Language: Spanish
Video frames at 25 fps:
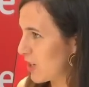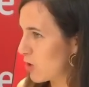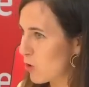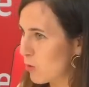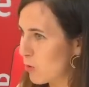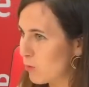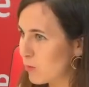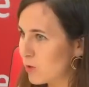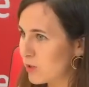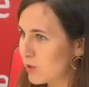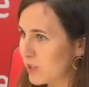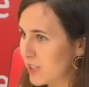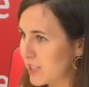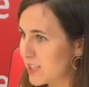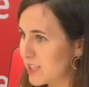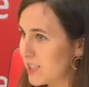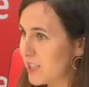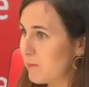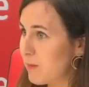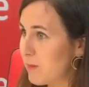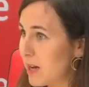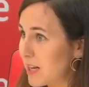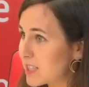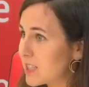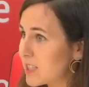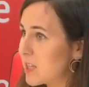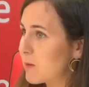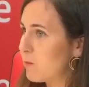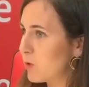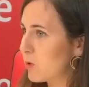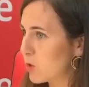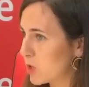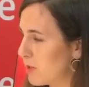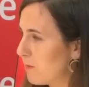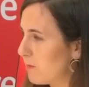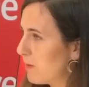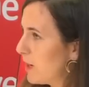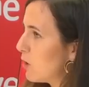cómo, de si va a ser
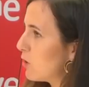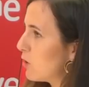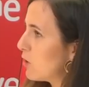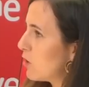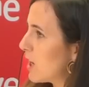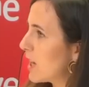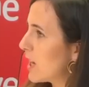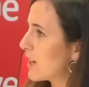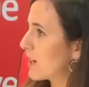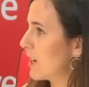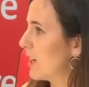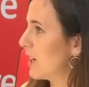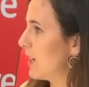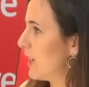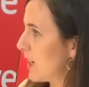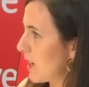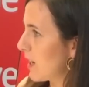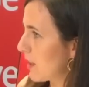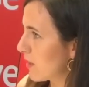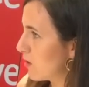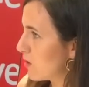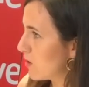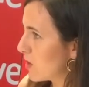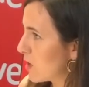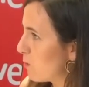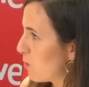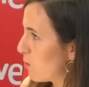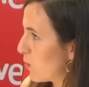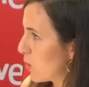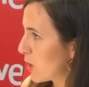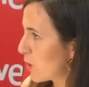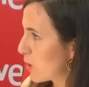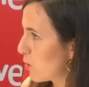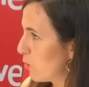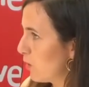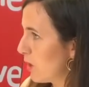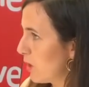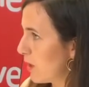posible o no la regeneración del Poder
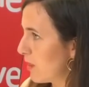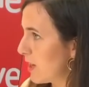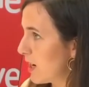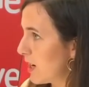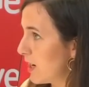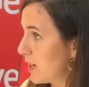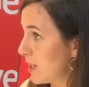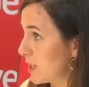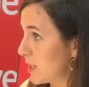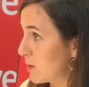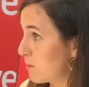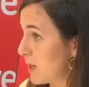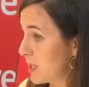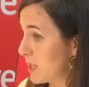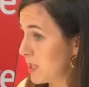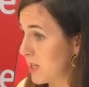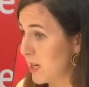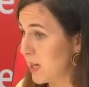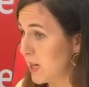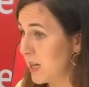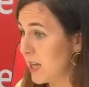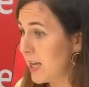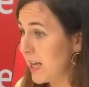Judicial en España.